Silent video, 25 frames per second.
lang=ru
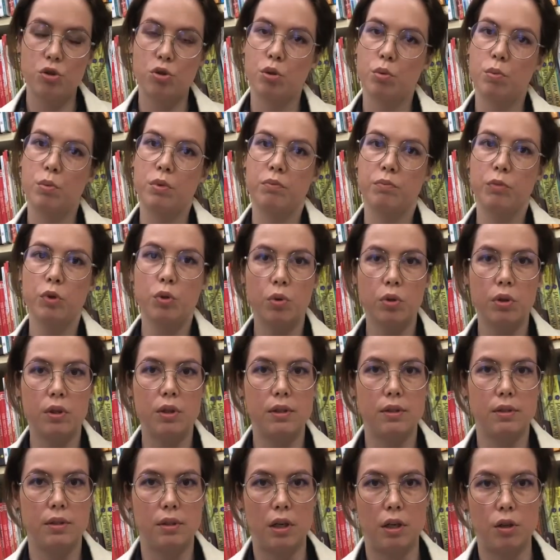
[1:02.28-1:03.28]
чтобы
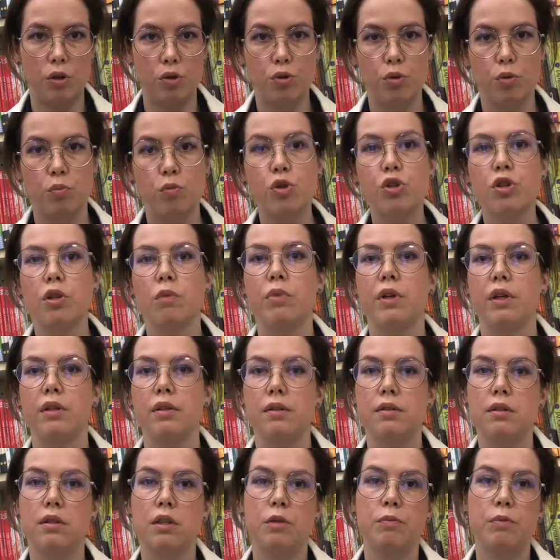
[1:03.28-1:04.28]
многие знали, что можно
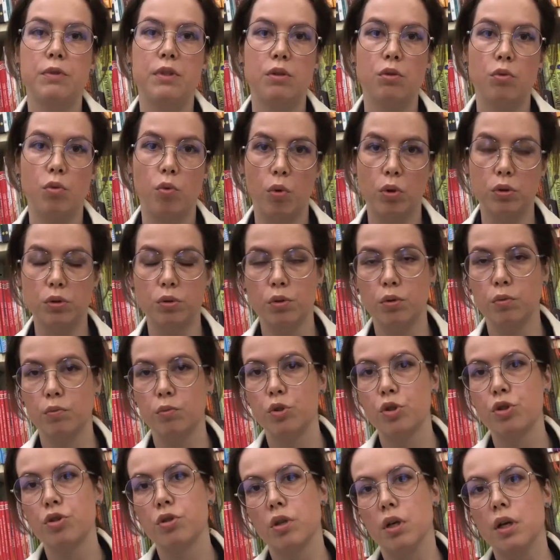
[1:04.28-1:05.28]
обратиться к психологу,
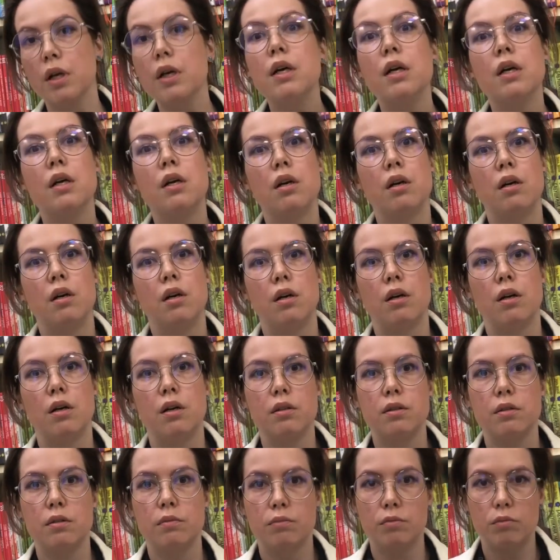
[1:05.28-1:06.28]
можно
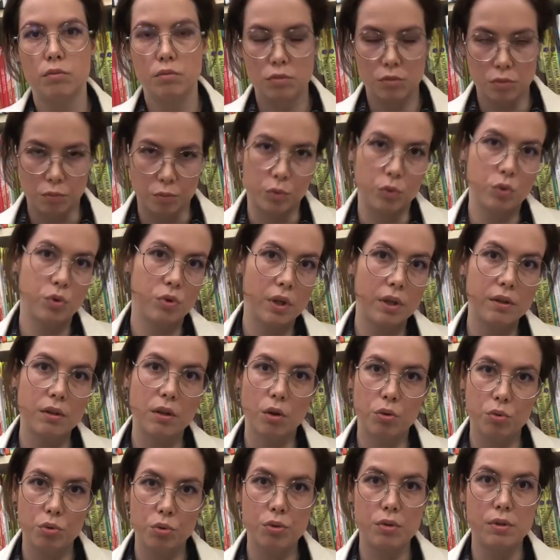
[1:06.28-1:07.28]
э, ну, узнать
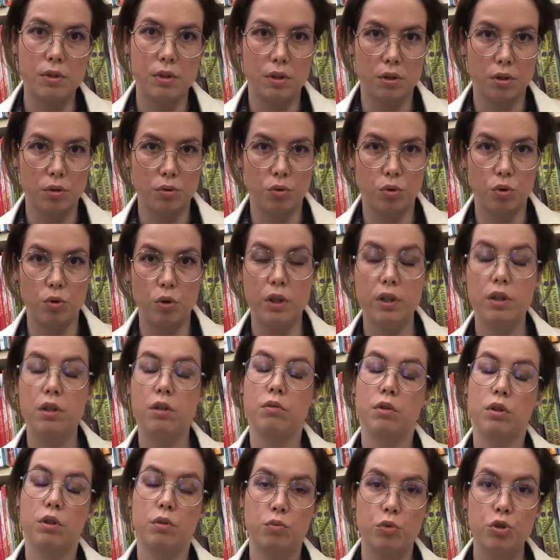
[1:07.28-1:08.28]
такую технику. Это,
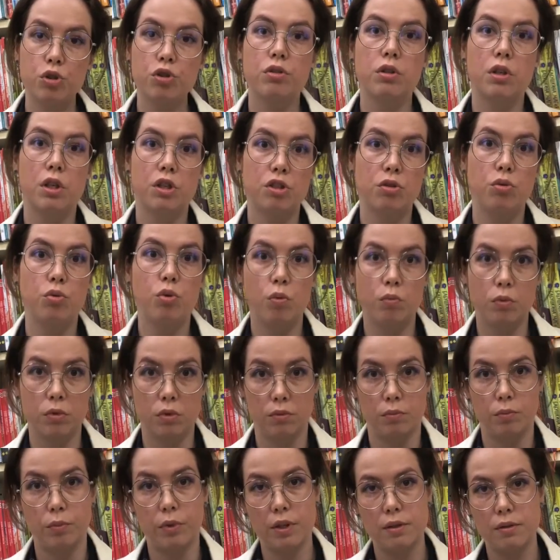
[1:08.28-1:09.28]
это можно даже
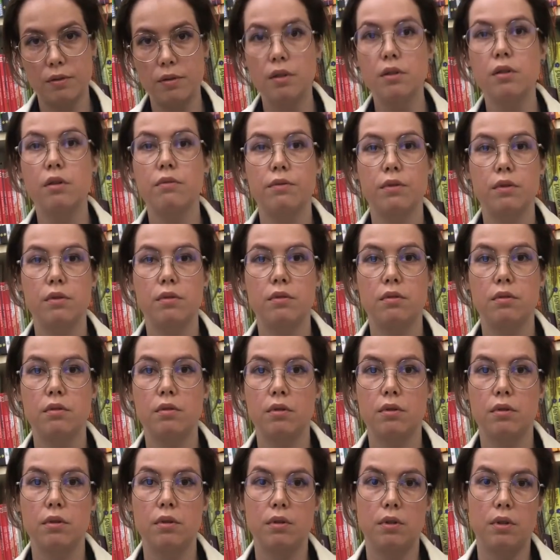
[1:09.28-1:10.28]
дома проделывать,
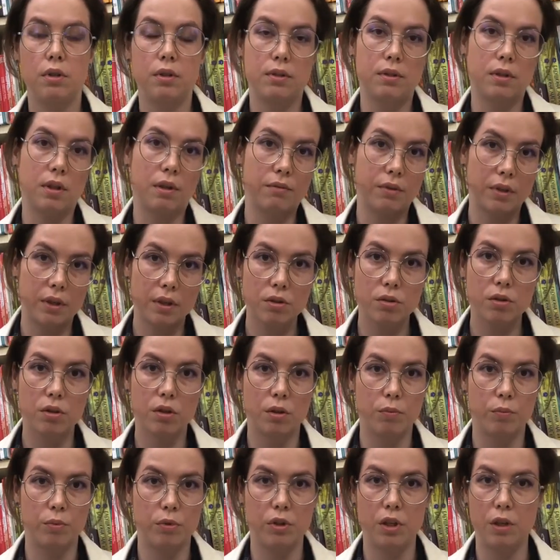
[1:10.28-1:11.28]
э, рисовать,
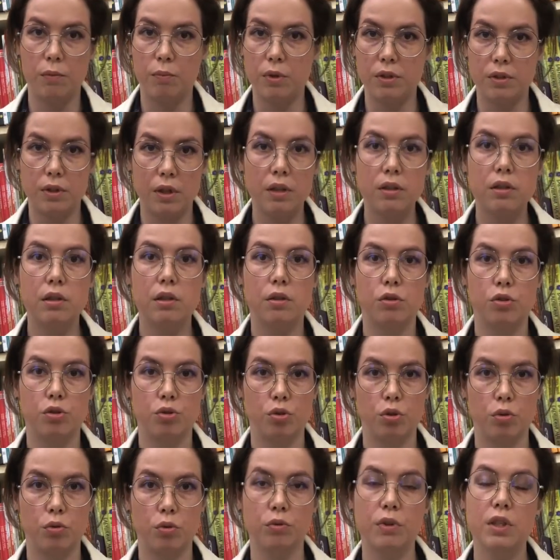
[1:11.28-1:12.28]
как бы не обязательно
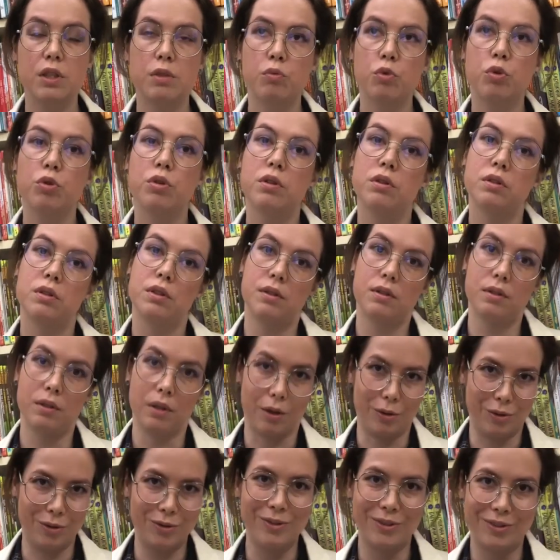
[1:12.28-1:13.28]
что-то. У нас многие
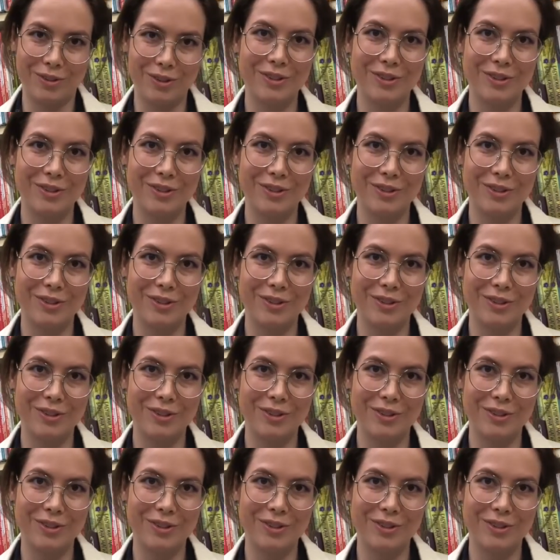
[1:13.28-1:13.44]
стесняются,